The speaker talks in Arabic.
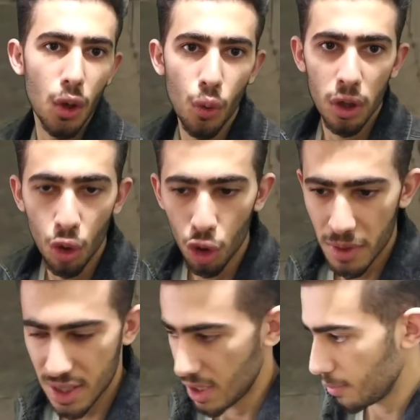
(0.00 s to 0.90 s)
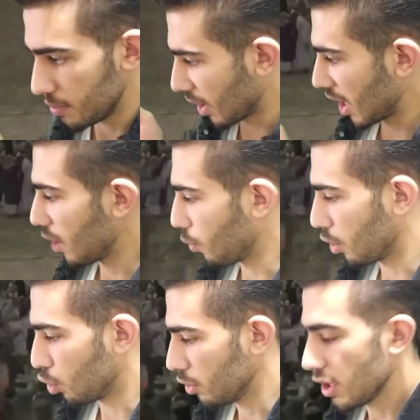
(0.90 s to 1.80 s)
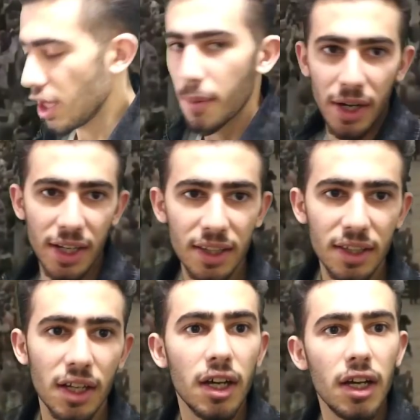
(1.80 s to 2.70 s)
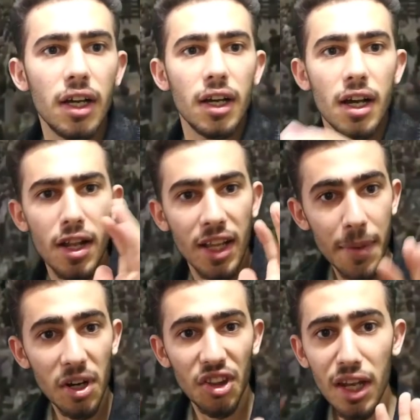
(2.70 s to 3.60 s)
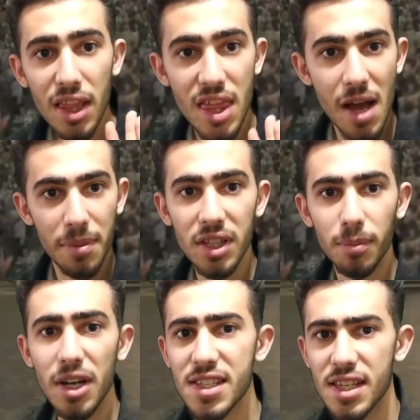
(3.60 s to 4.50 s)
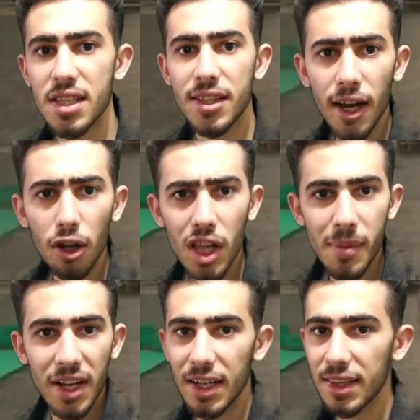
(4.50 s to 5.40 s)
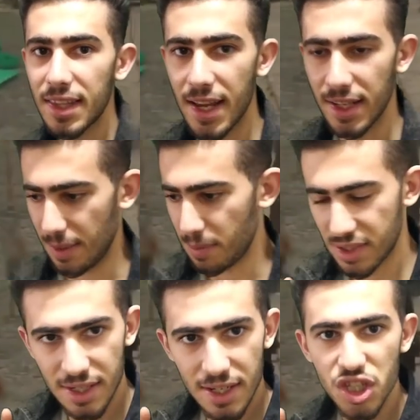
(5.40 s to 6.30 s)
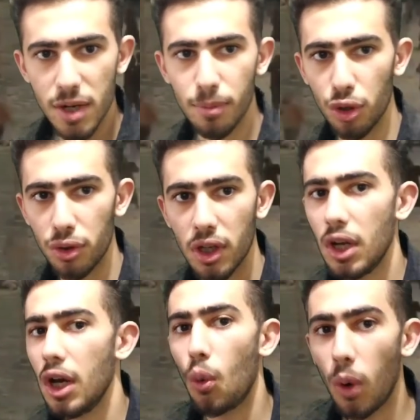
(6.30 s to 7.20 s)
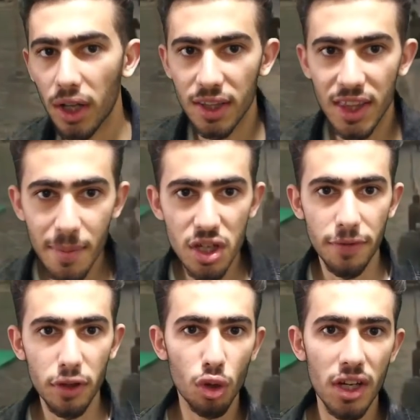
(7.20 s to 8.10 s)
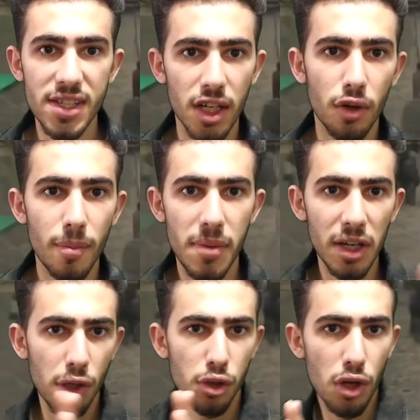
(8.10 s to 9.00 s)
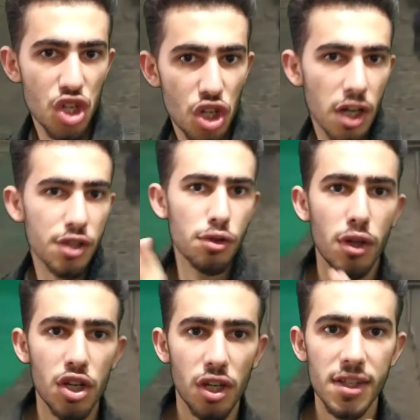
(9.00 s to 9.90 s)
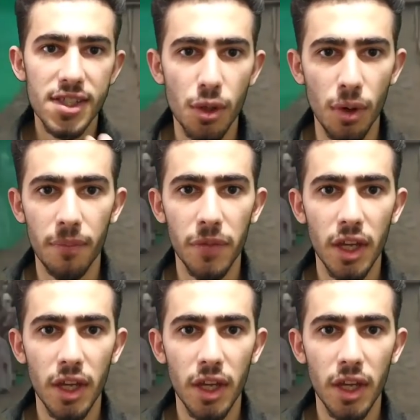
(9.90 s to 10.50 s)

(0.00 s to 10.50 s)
الاول هون مثلا بالمكان الاول هون بعدين الكاميرا ظلت ثابته بس انتقل لمكان ثاني يعني مثلا لجنبهم وقت دمج الفيديو هين سوا بين هدول الاشخاص وهدول الاشخاص سوا